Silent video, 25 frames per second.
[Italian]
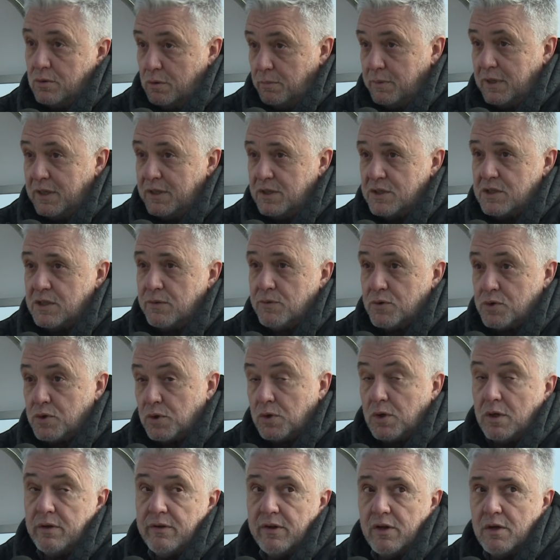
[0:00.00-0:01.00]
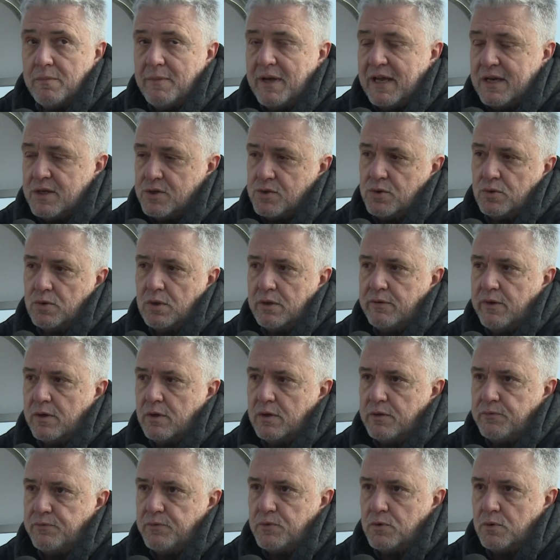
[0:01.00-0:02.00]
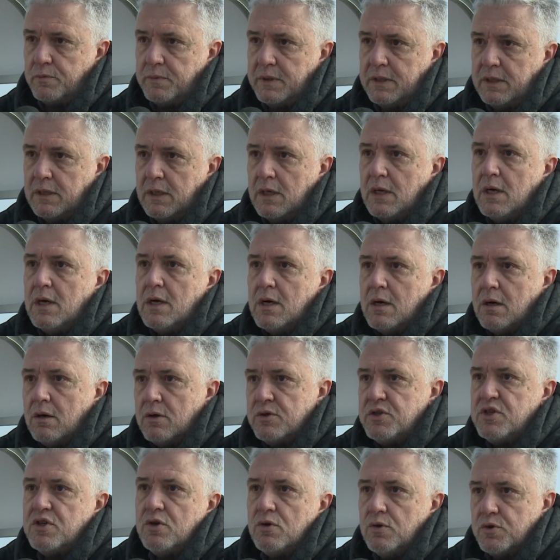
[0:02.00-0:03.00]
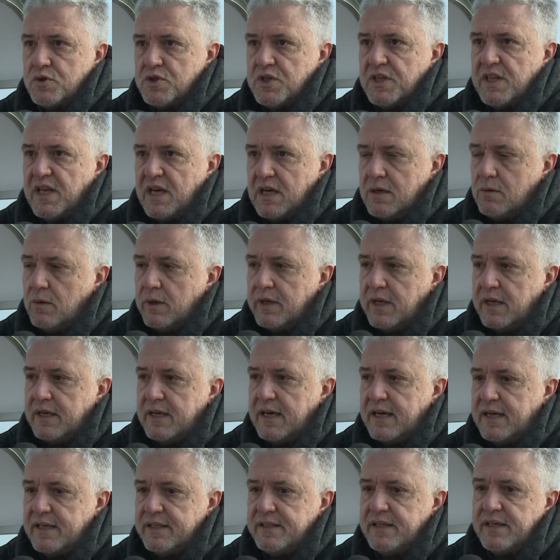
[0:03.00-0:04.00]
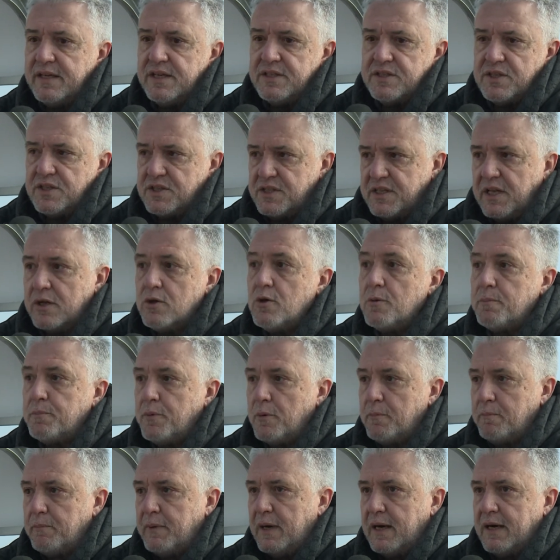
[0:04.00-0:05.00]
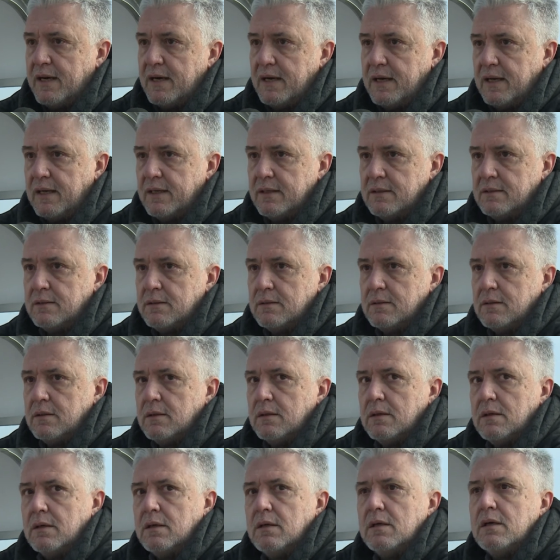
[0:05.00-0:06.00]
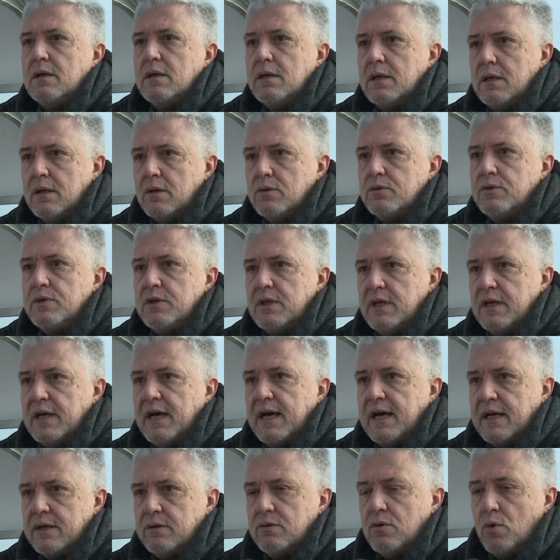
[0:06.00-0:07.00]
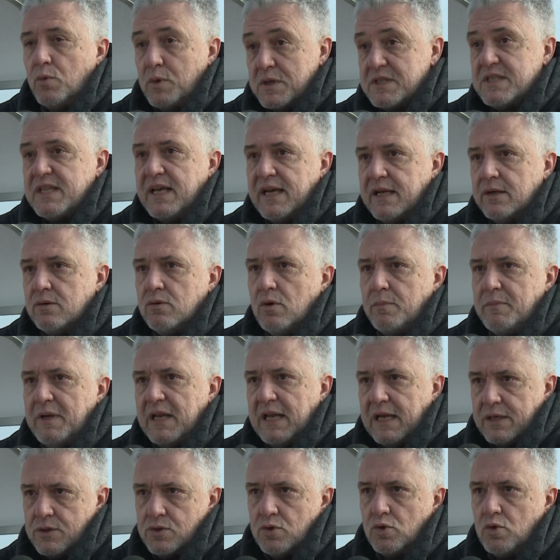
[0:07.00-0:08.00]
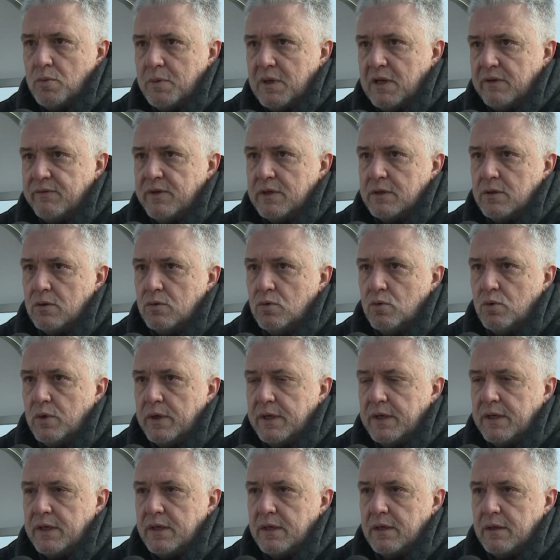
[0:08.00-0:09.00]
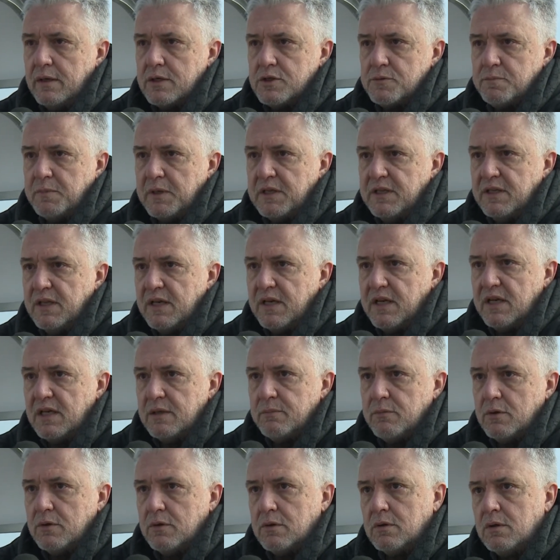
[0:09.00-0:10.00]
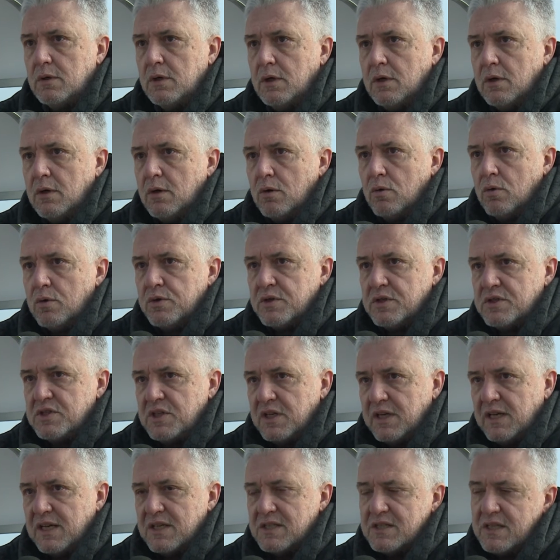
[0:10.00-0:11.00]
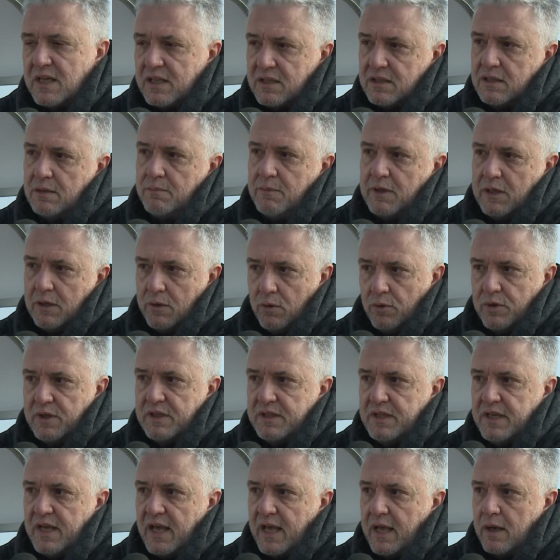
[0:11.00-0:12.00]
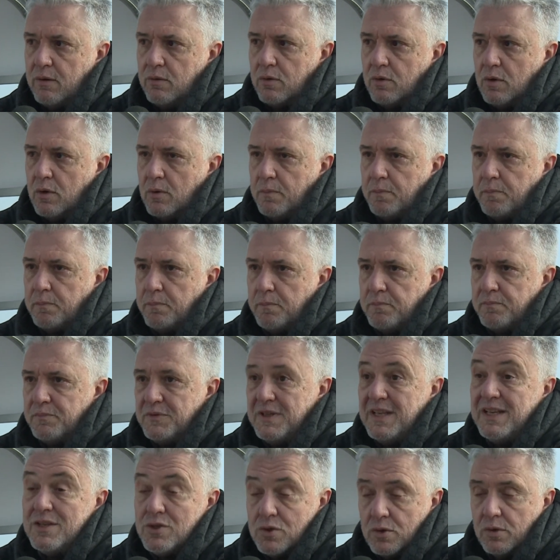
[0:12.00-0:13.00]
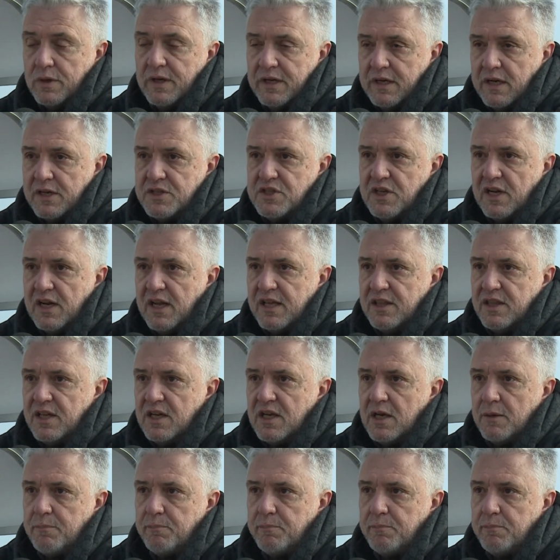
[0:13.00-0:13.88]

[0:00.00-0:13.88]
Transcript: come le dicevo, sotto il livello del mare, sotto il livello dei fiumi, ogni goccia d'acqua che cade è necessario pomparla e ogni anno, quest'anno a bilancio 2022 eh, spenderemo circa 7 milioni di euro di sola energia elettrica